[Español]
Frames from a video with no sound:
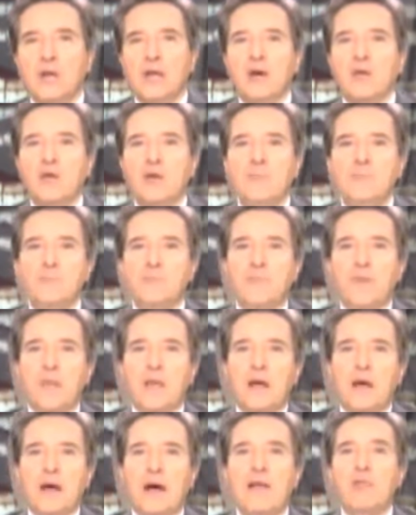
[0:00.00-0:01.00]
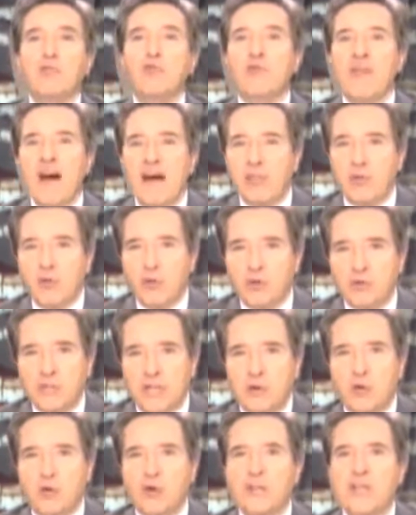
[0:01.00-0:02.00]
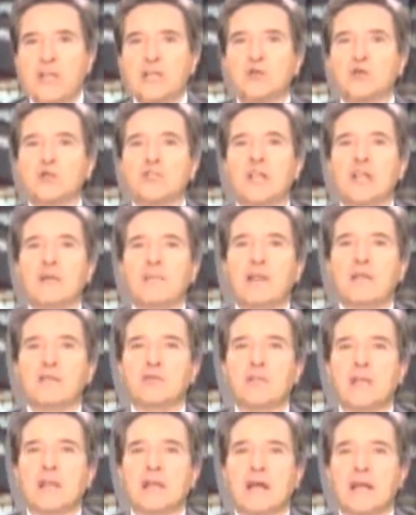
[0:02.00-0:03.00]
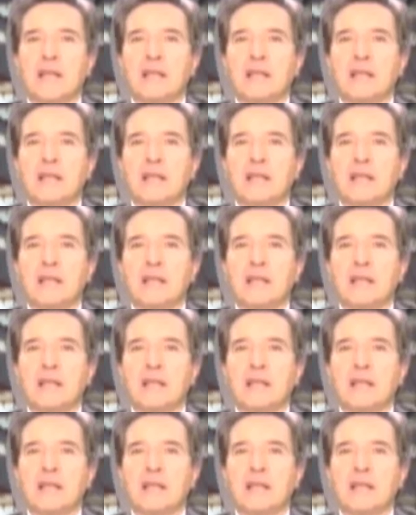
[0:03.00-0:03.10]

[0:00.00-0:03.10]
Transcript: que hoy ha dudado de los riesgos derivados del